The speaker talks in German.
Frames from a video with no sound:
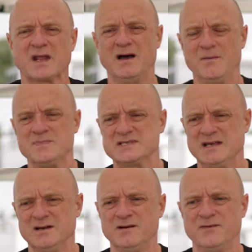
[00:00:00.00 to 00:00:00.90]
ähm,
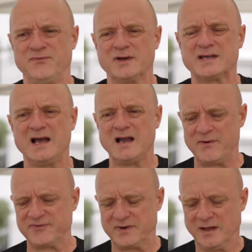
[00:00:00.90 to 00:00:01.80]
sehr
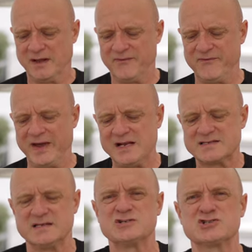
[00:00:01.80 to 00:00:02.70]
vorteilhaft, weil
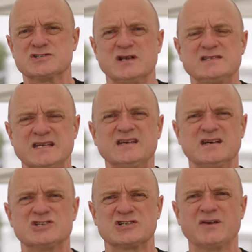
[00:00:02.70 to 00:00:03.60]
es ein, ein,
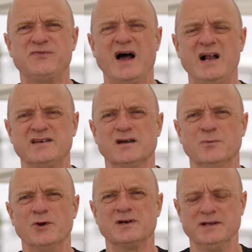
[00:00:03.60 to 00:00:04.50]
sicheres Startverhalten
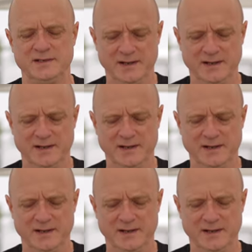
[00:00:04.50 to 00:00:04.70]
ermöglicht.